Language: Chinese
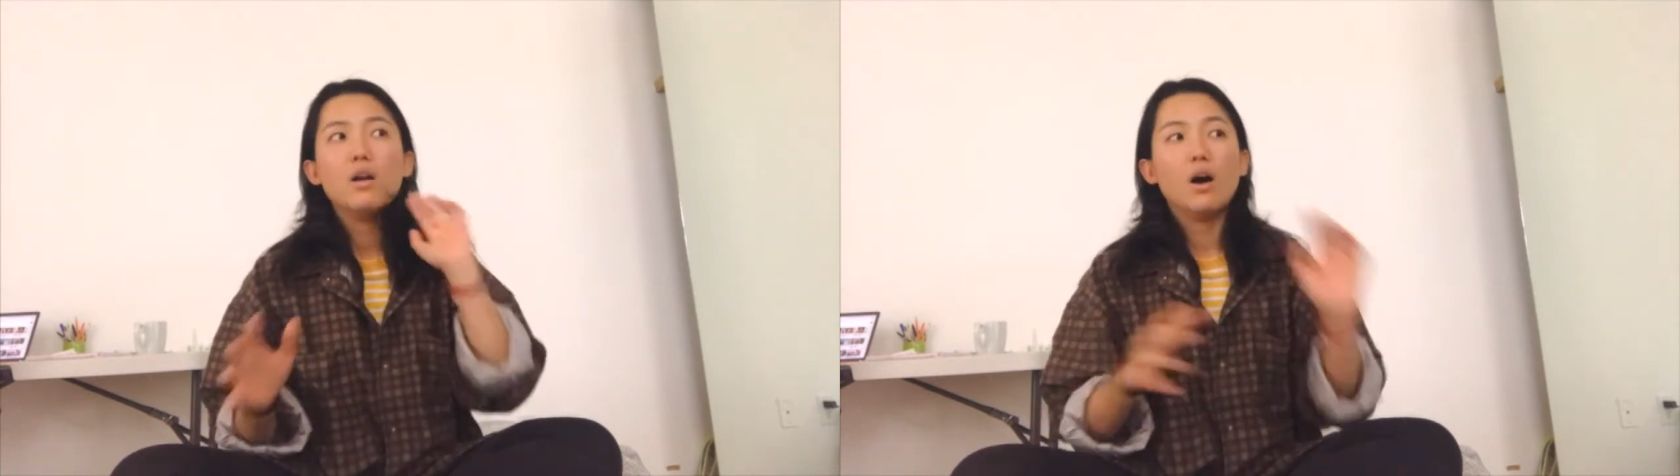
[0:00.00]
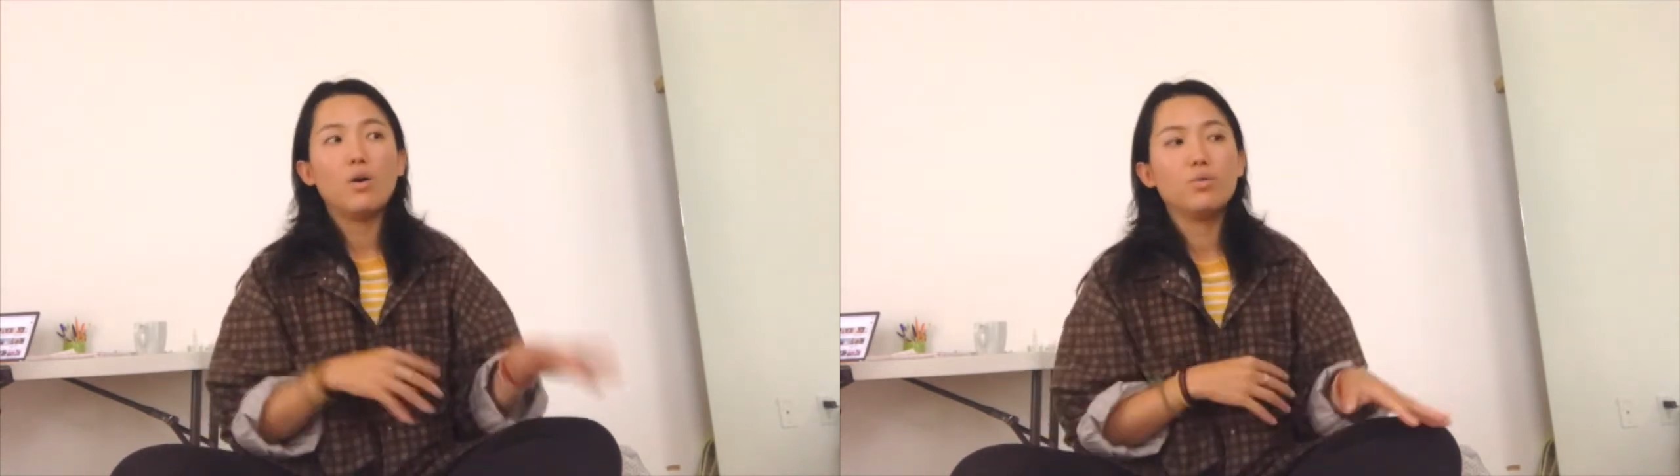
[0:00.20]

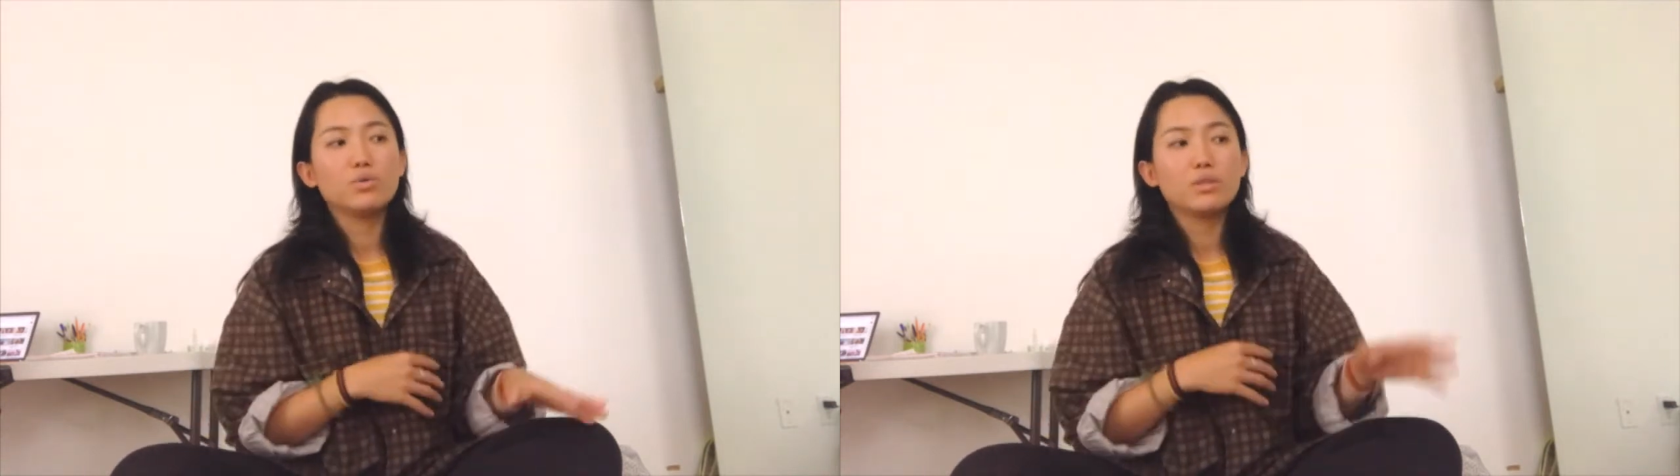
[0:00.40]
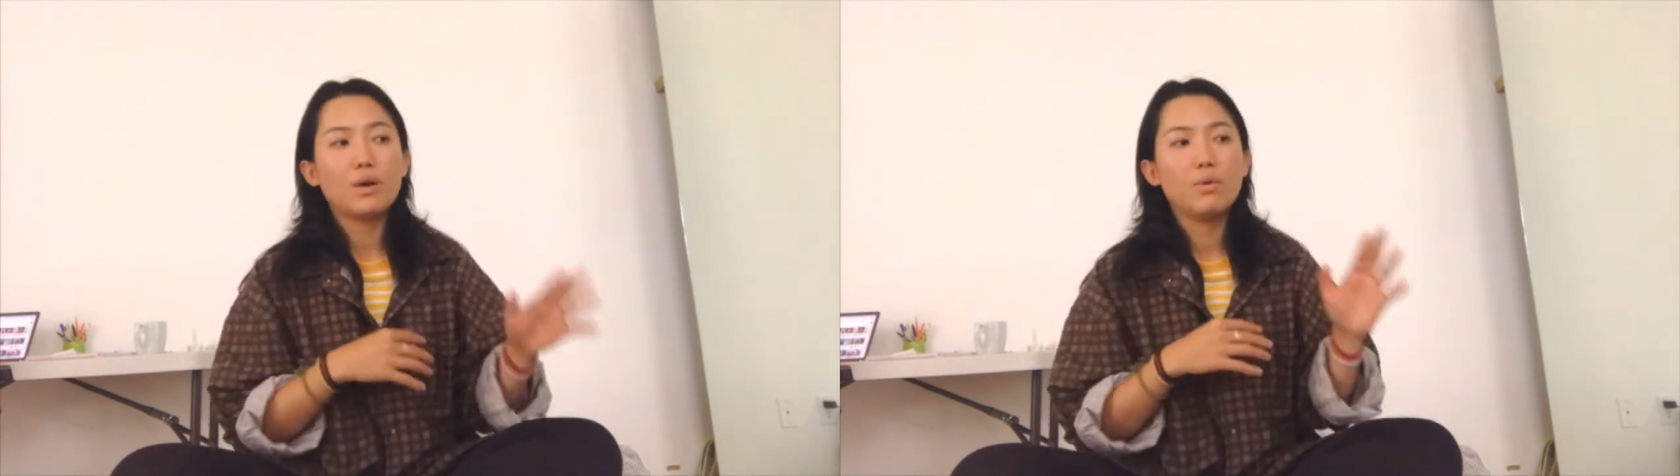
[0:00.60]
然后我
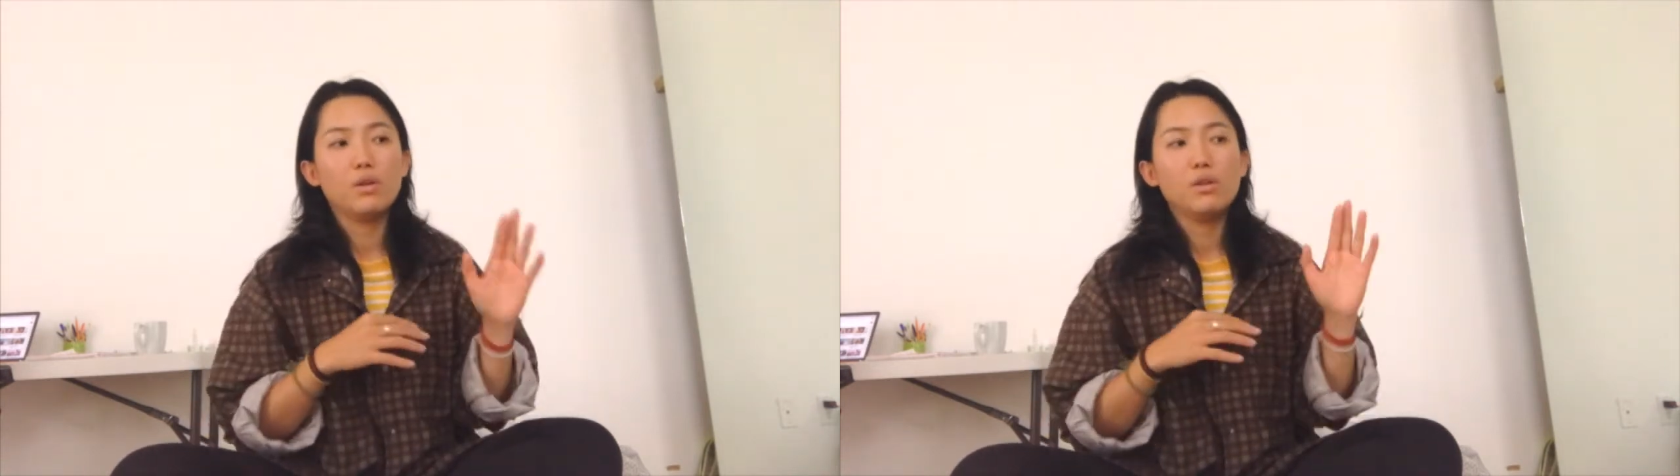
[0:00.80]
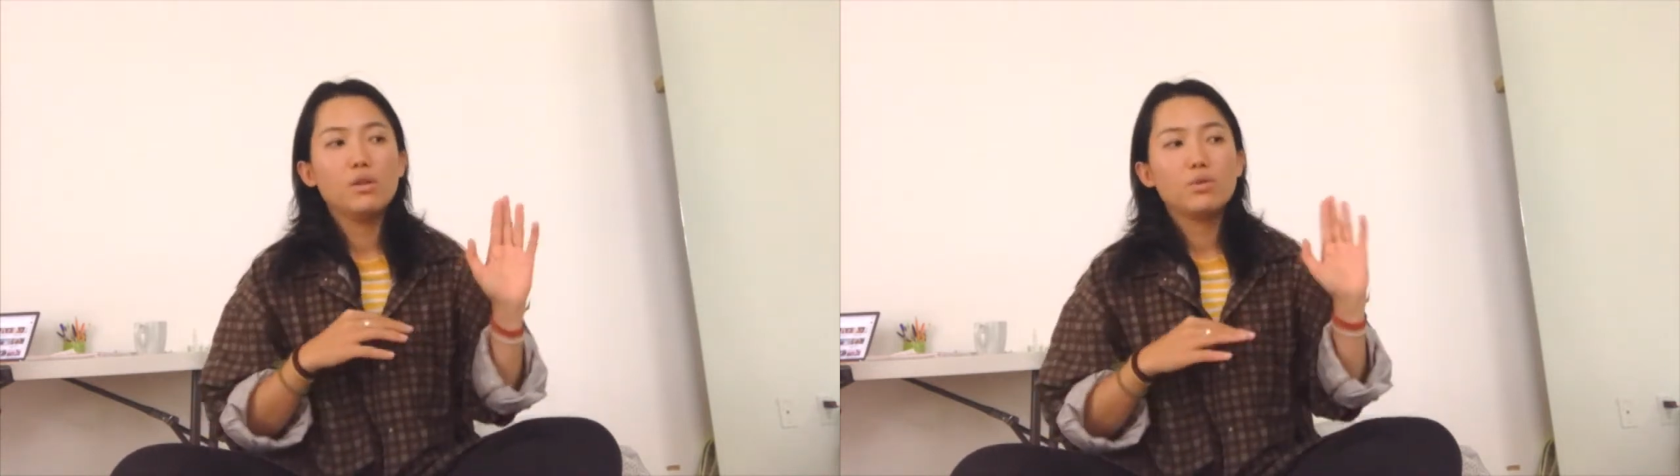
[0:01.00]
就上
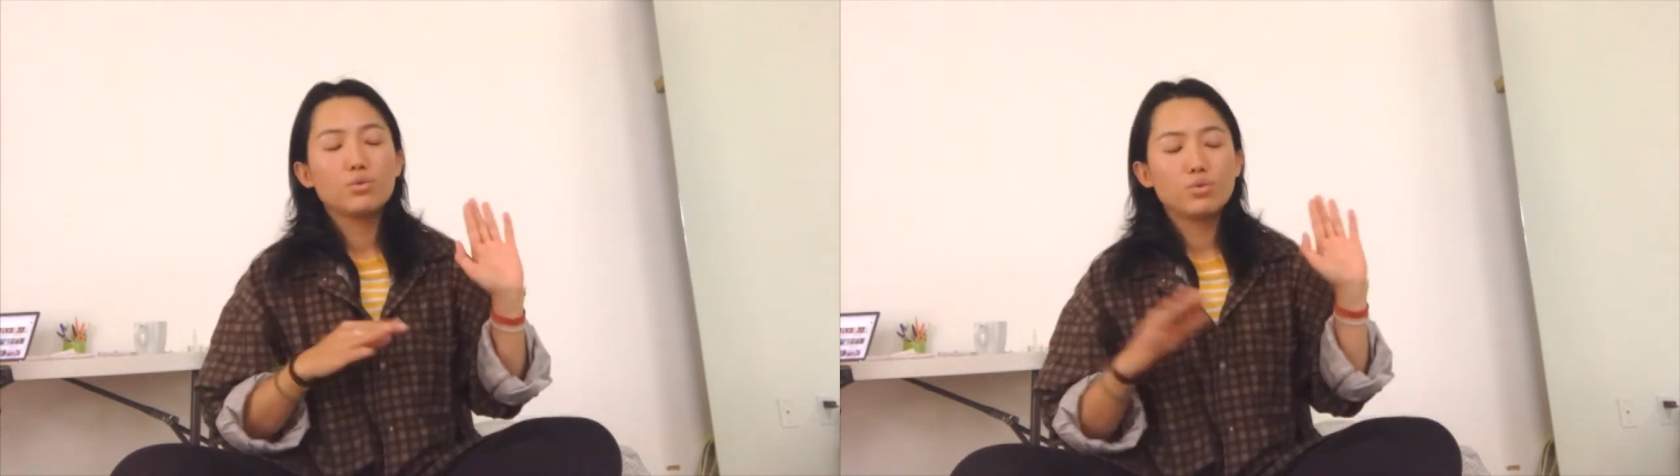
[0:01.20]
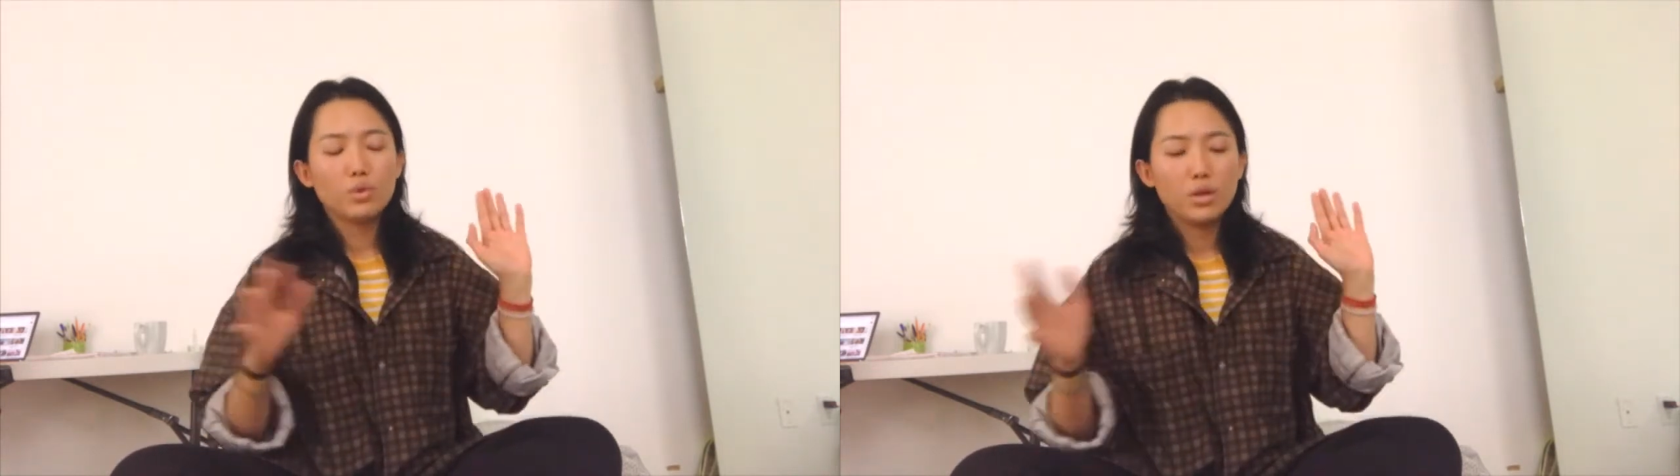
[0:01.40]
网
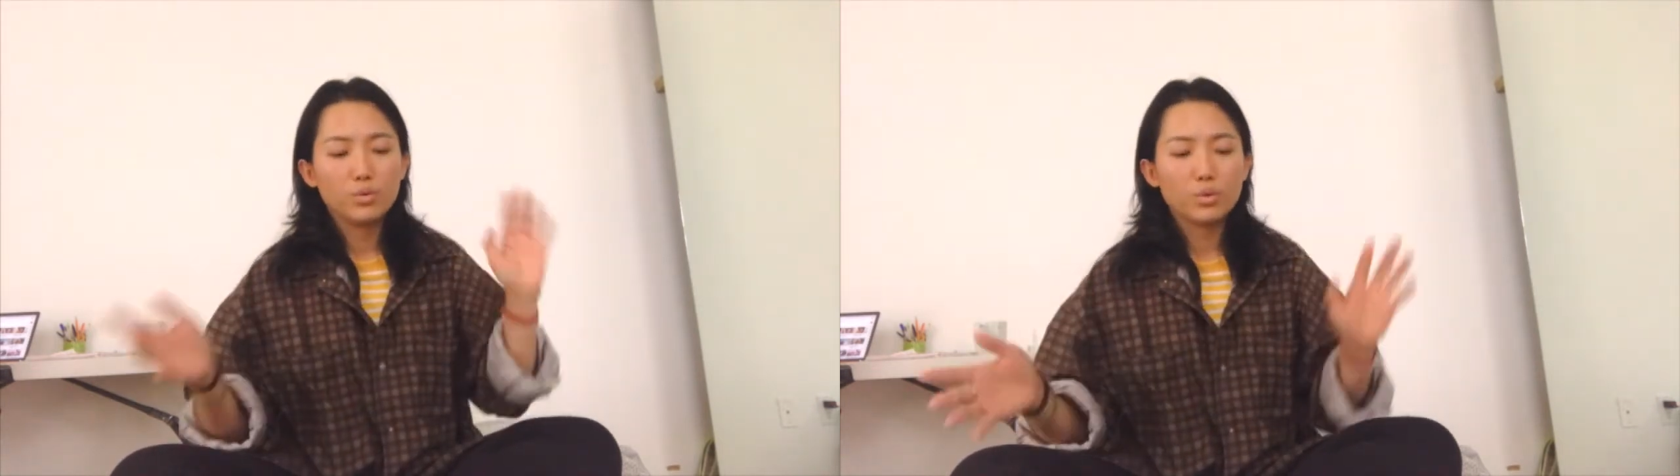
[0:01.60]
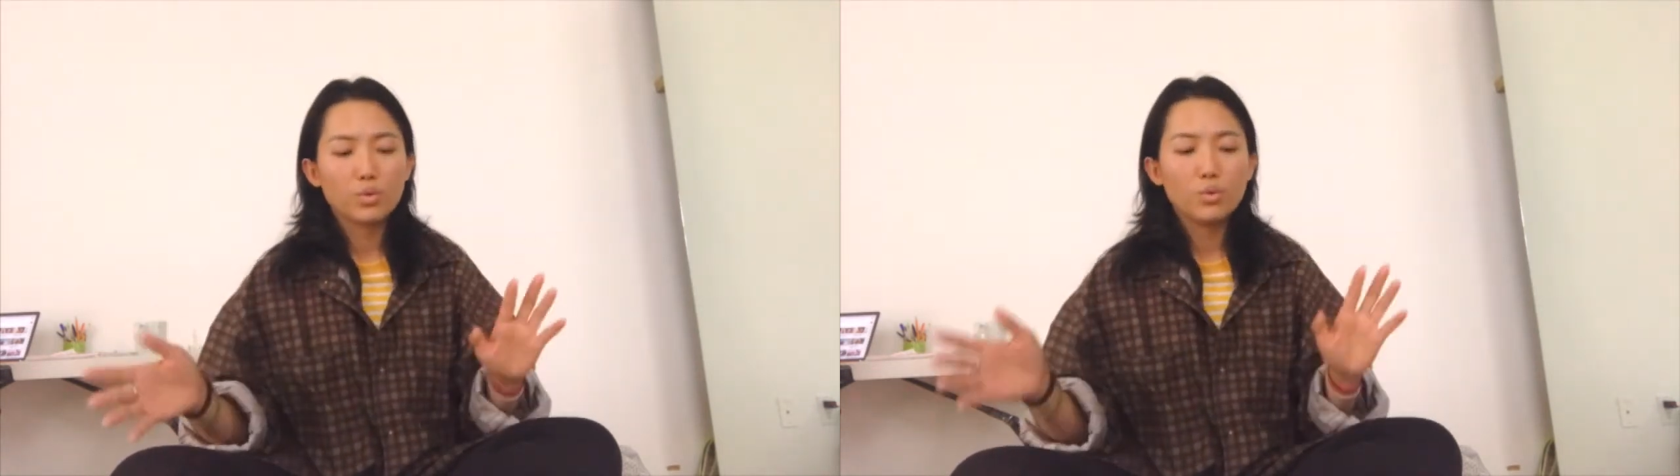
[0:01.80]
做了
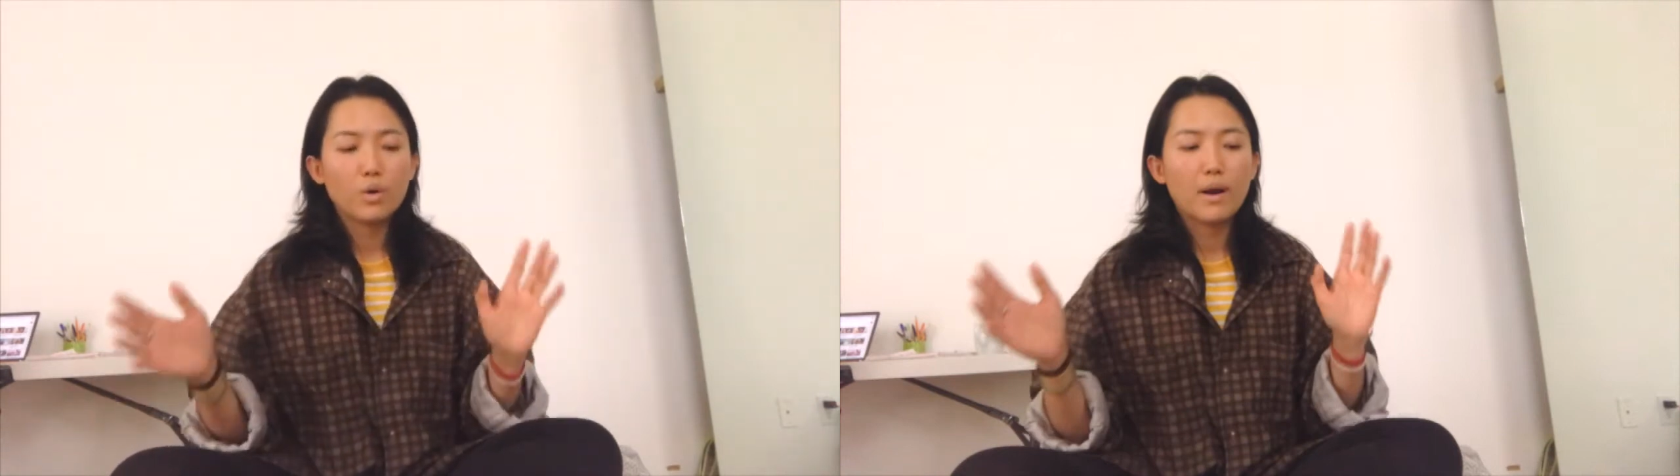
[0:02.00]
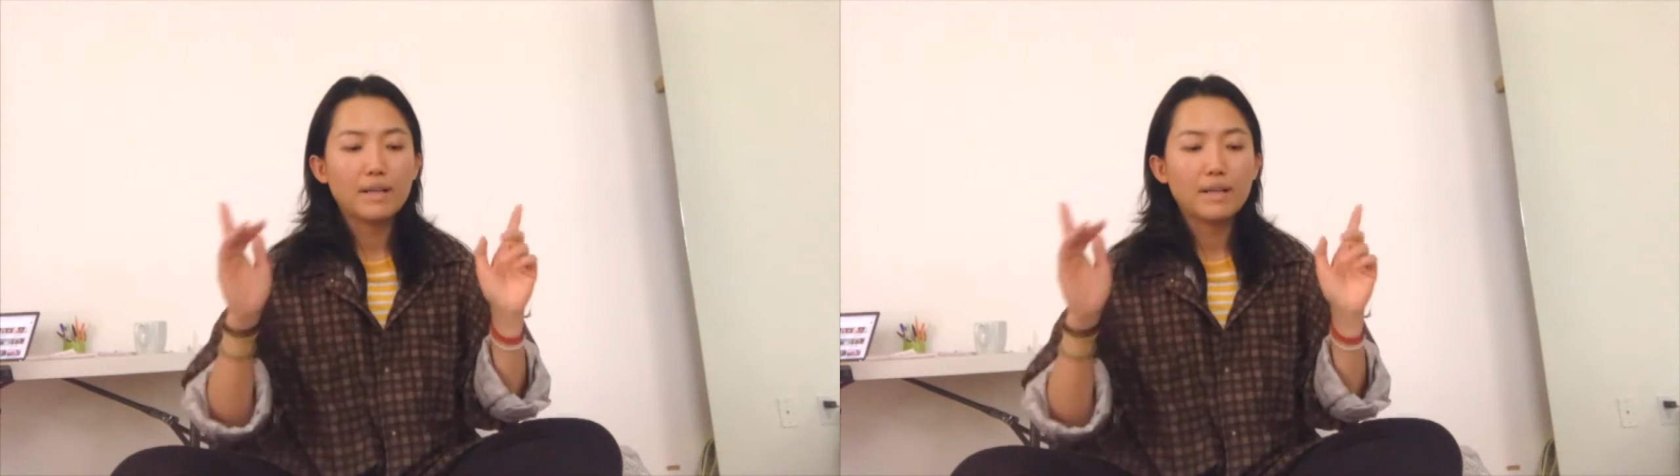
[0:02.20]
很多攻略，